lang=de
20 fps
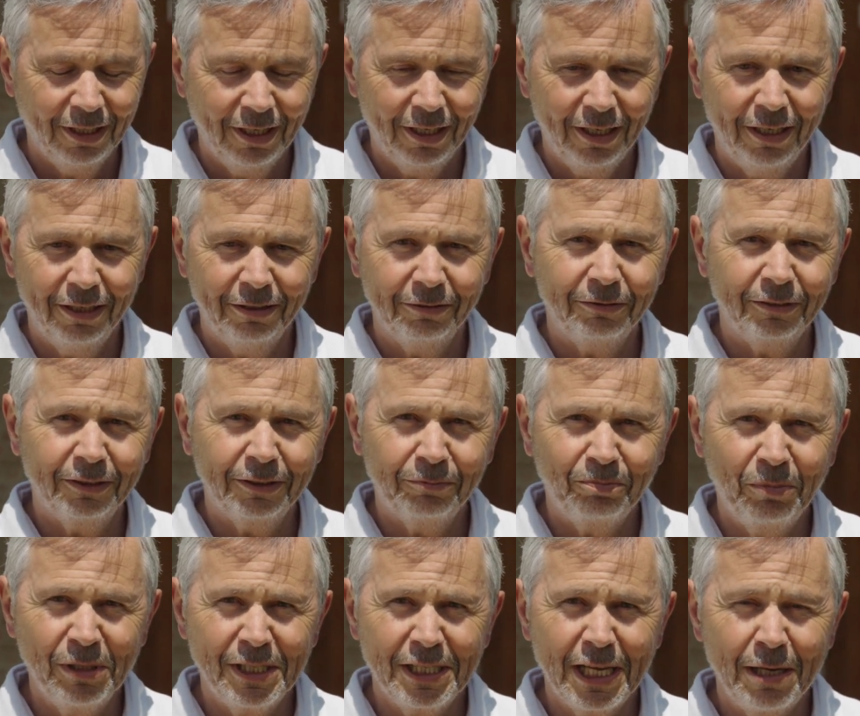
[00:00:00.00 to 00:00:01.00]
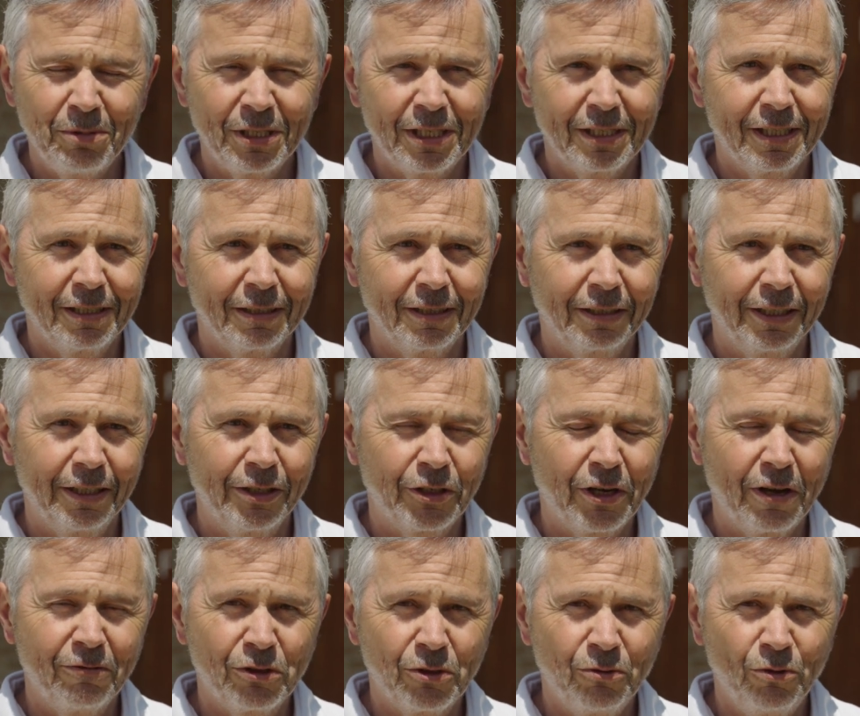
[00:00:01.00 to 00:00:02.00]
Äh, ich bin selbst
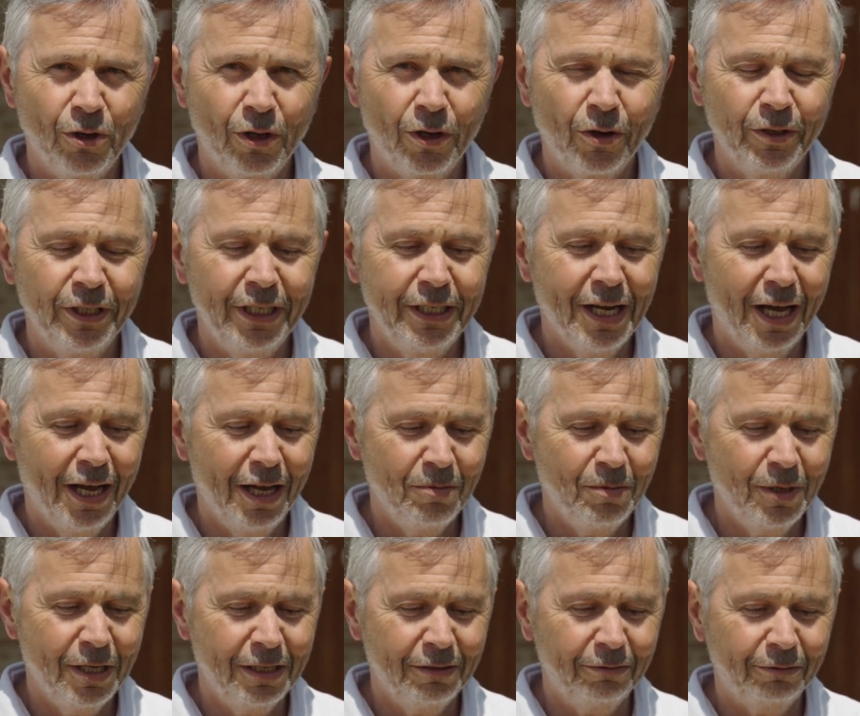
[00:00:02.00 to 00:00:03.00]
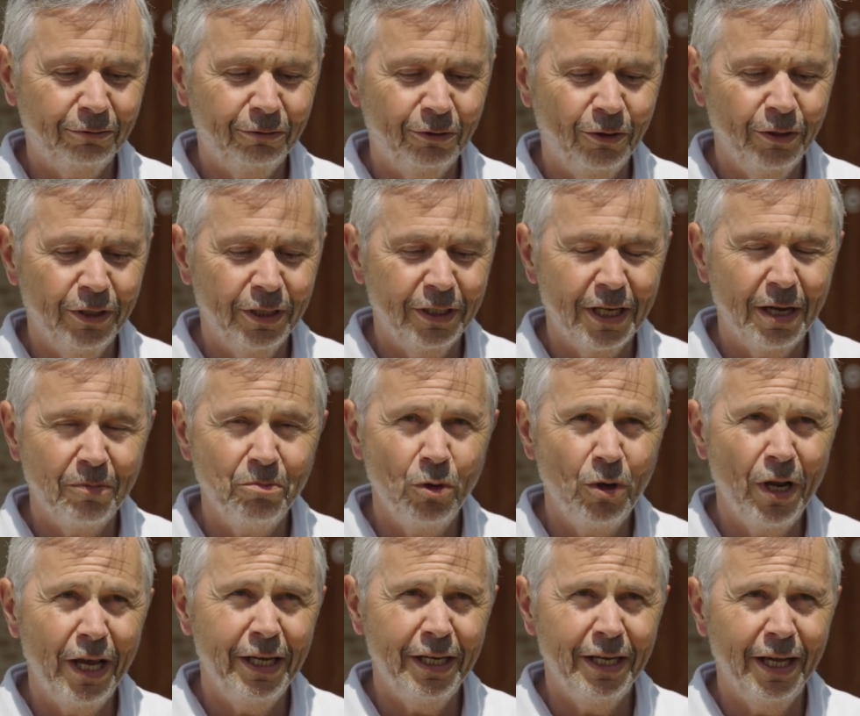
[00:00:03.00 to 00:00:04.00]
Geschäftsführer und Inhaber von der
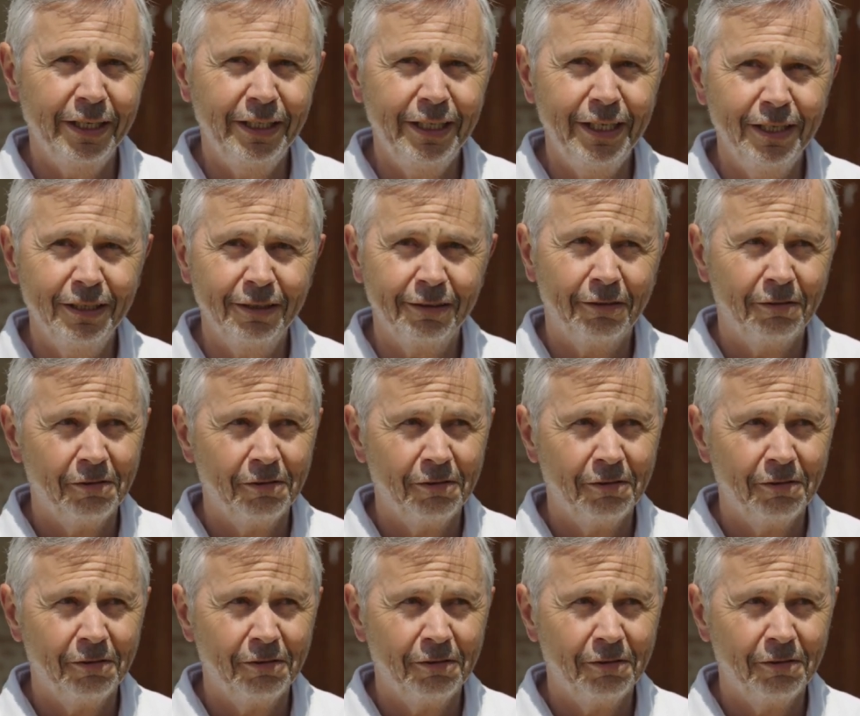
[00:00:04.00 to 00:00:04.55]
Müller Energie.